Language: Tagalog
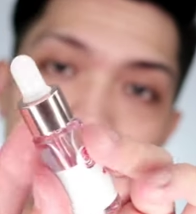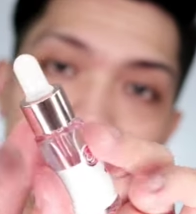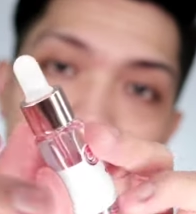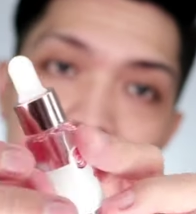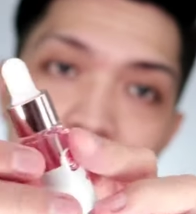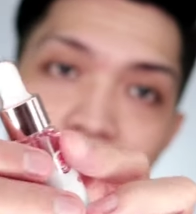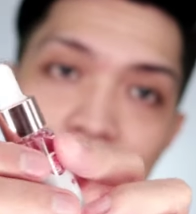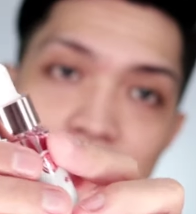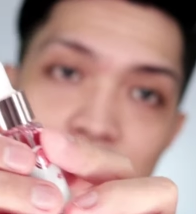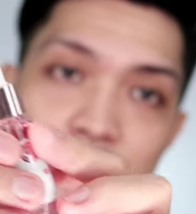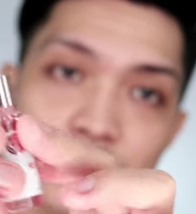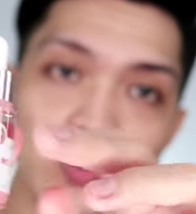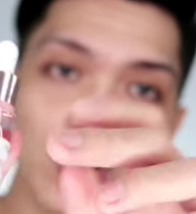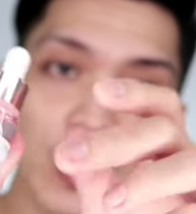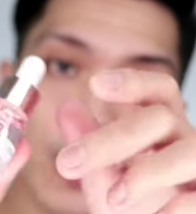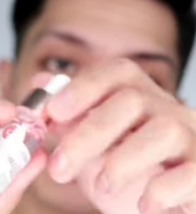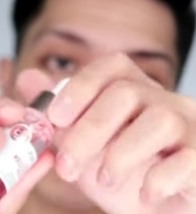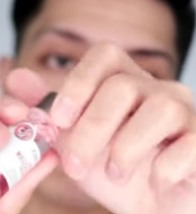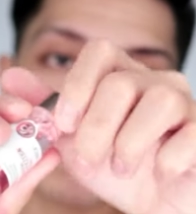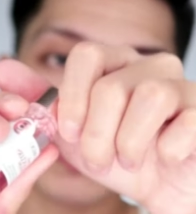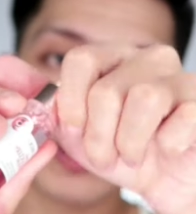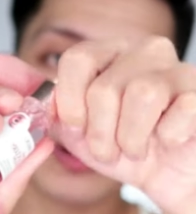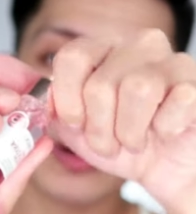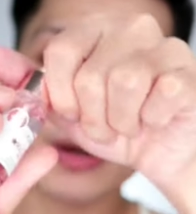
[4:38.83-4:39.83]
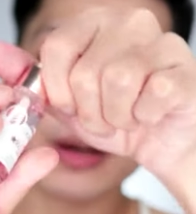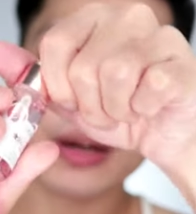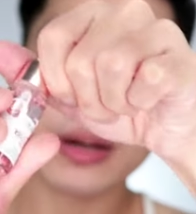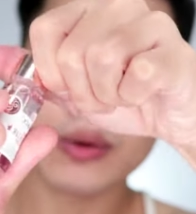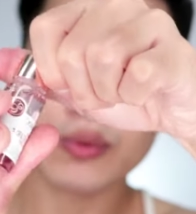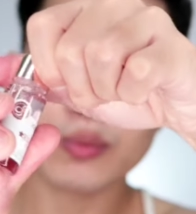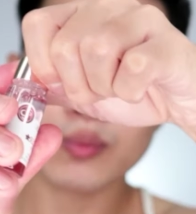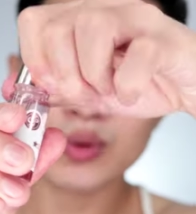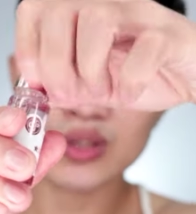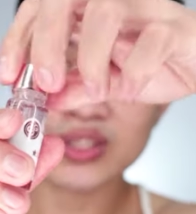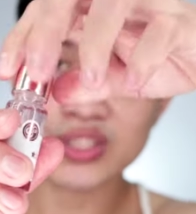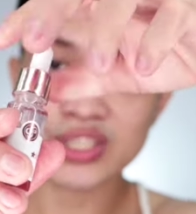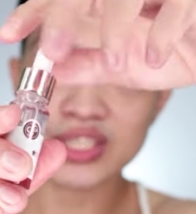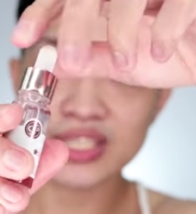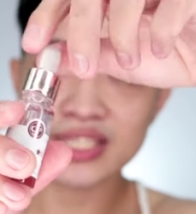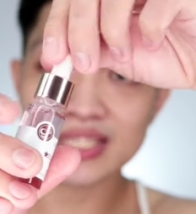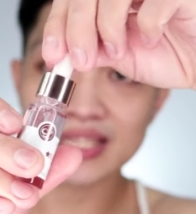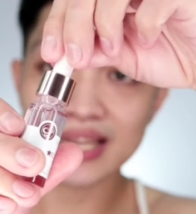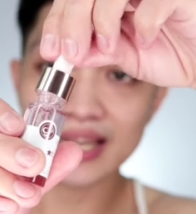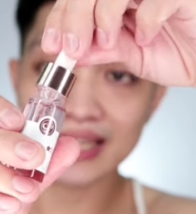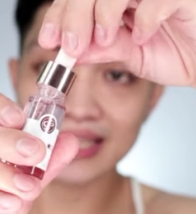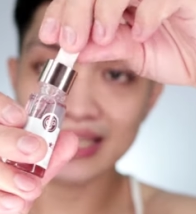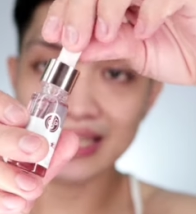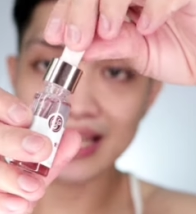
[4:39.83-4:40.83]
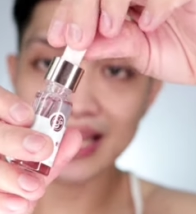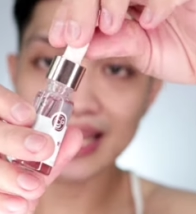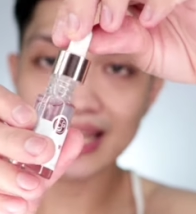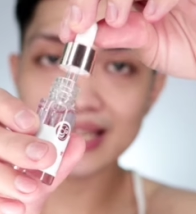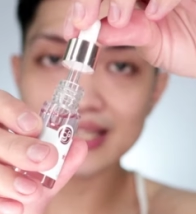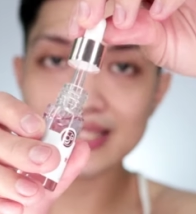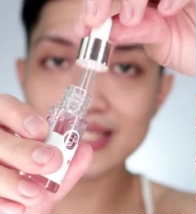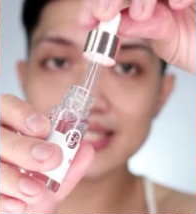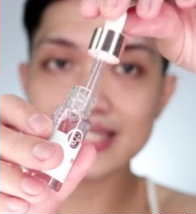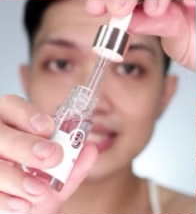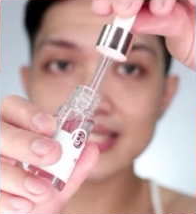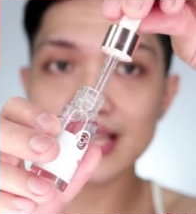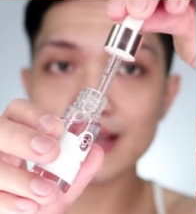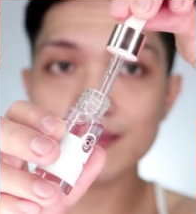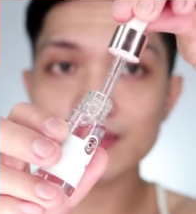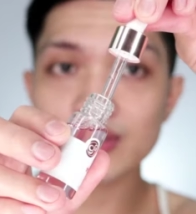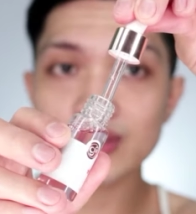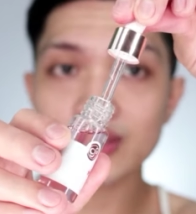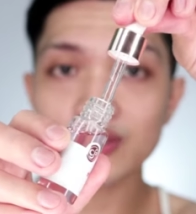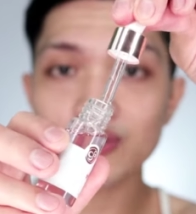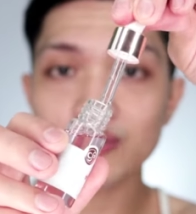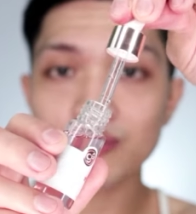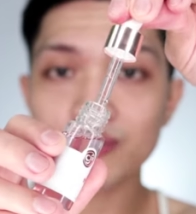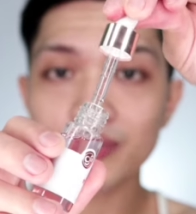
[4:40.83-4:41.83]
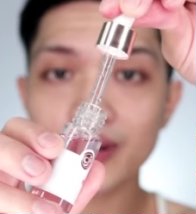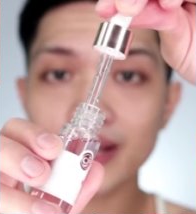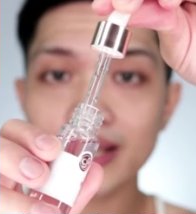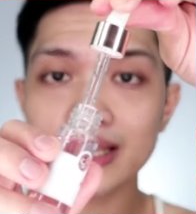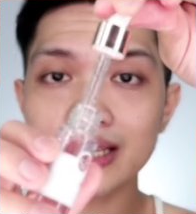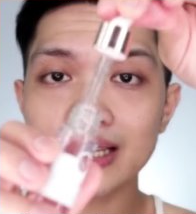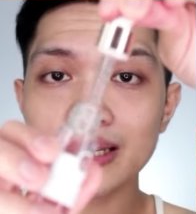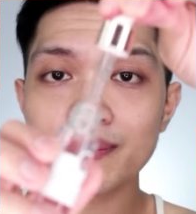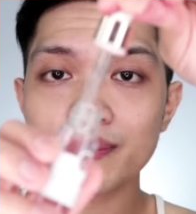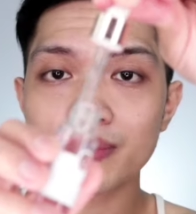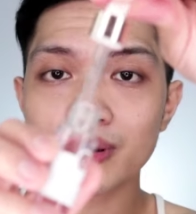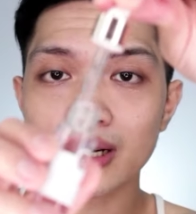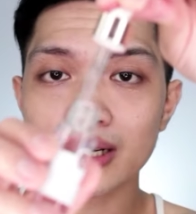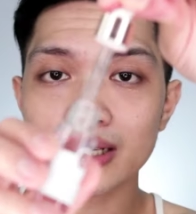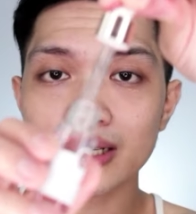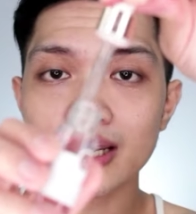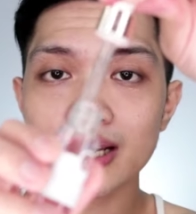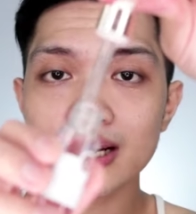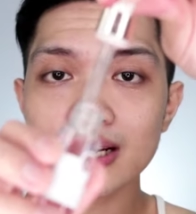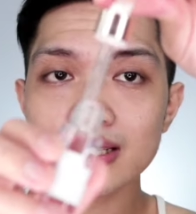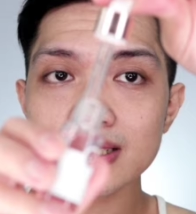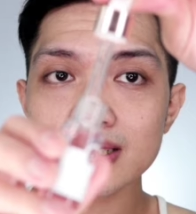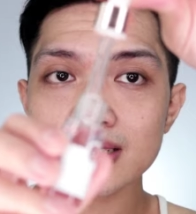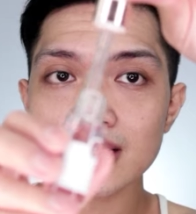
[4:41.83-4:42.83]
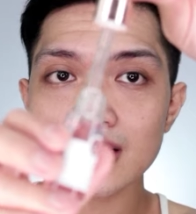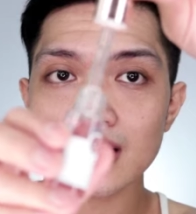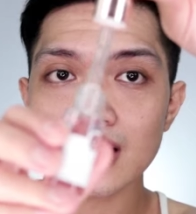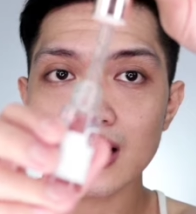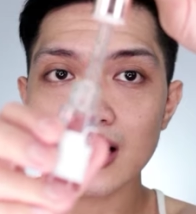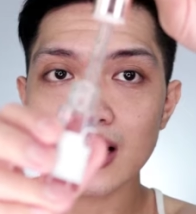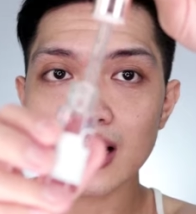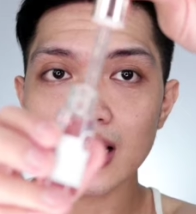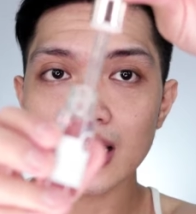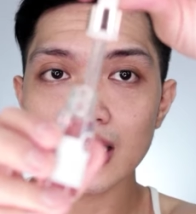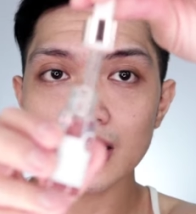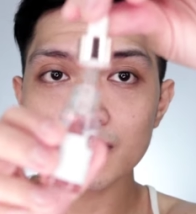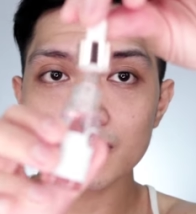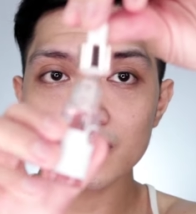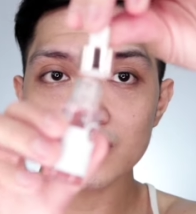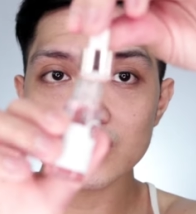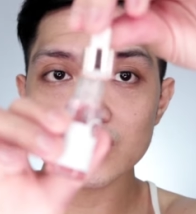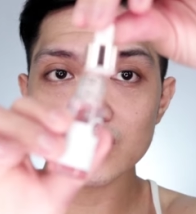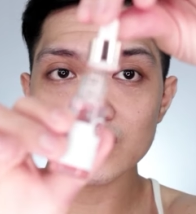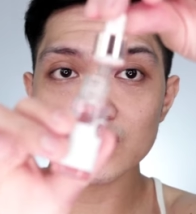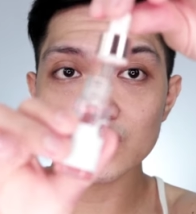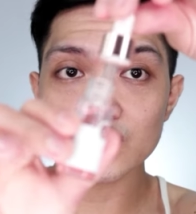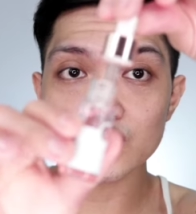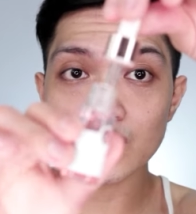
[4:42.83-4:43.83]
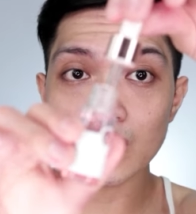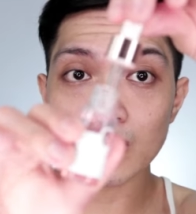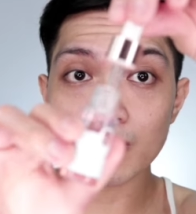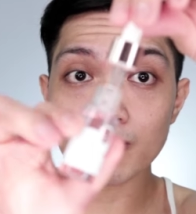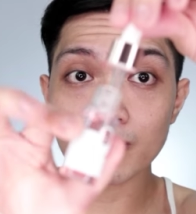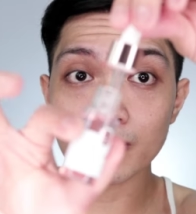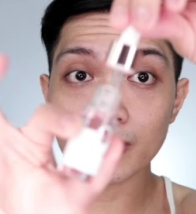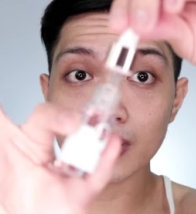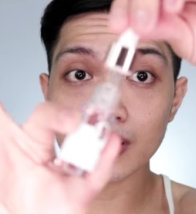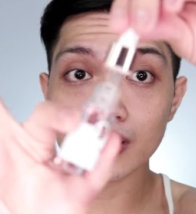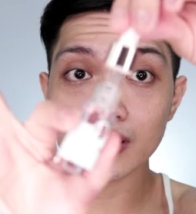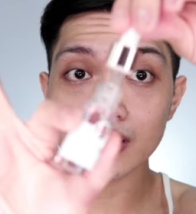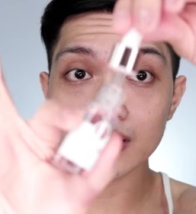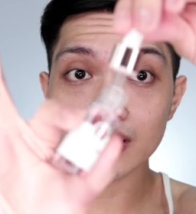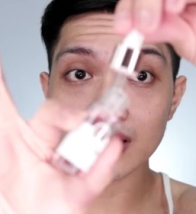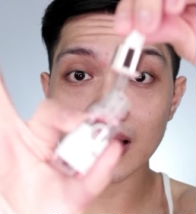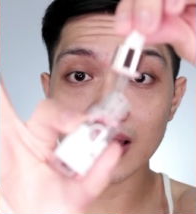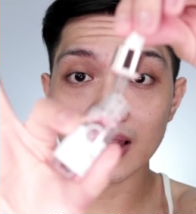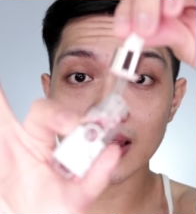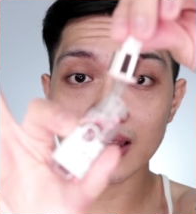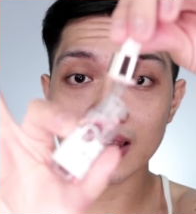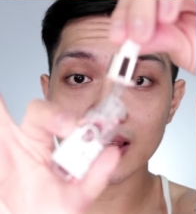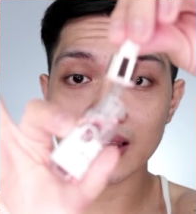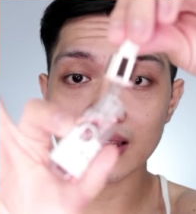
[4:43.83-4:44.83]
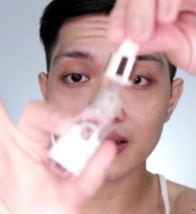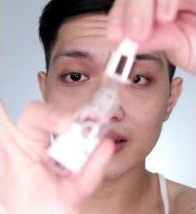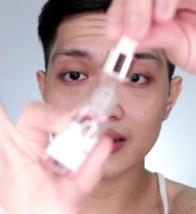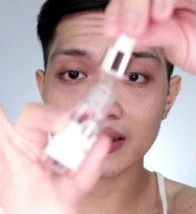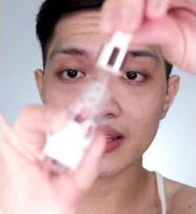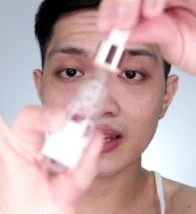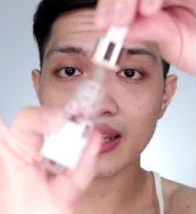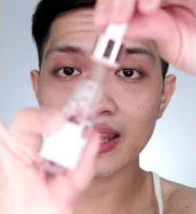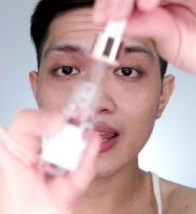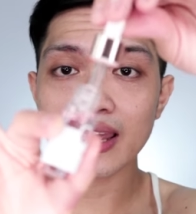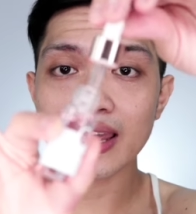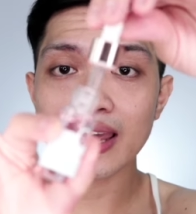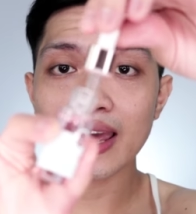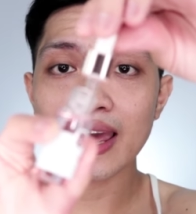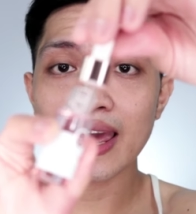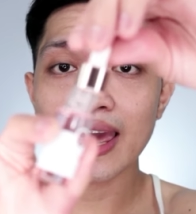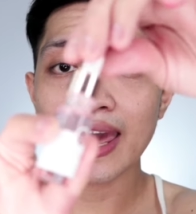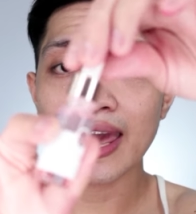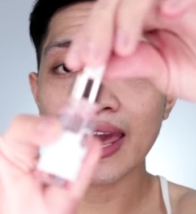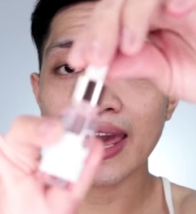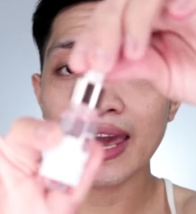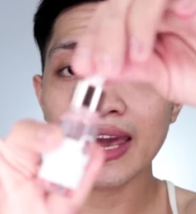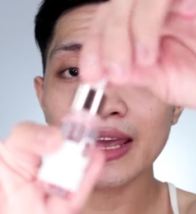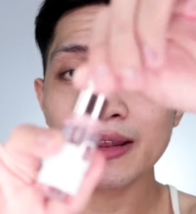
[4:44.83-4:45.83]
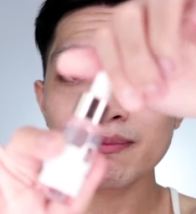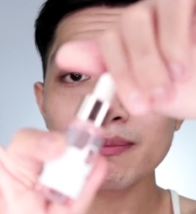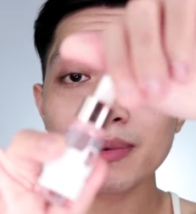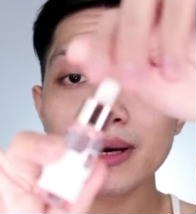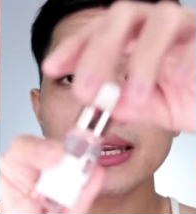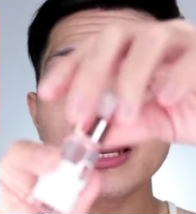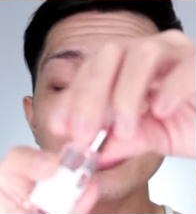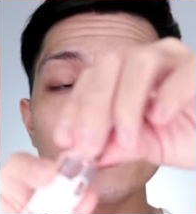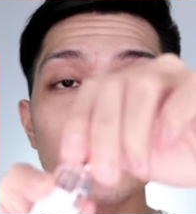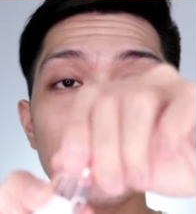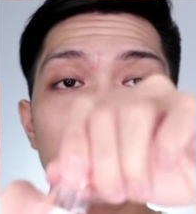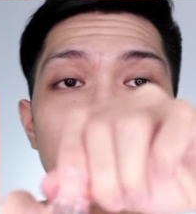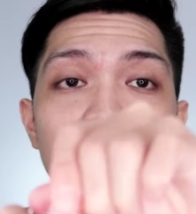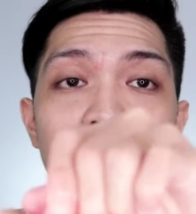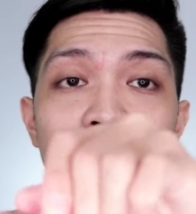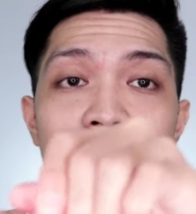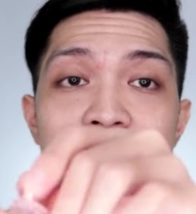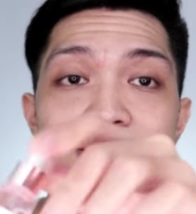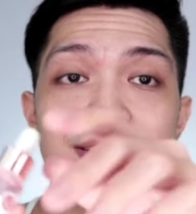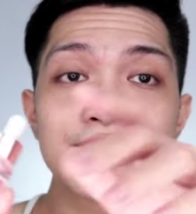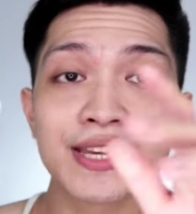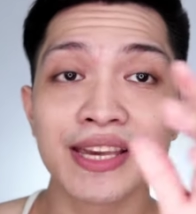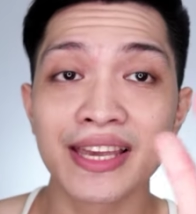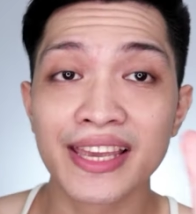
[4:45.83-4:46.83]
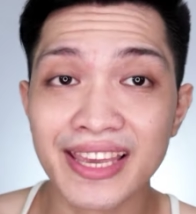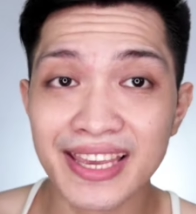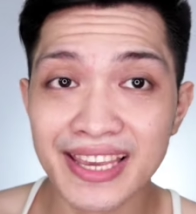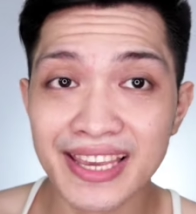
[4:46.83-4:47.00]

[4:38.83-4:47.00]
with a dropper which is I like kasi same siya nung Braille products. Ayan, meron siyang dropper. Ayan. And by the way guys,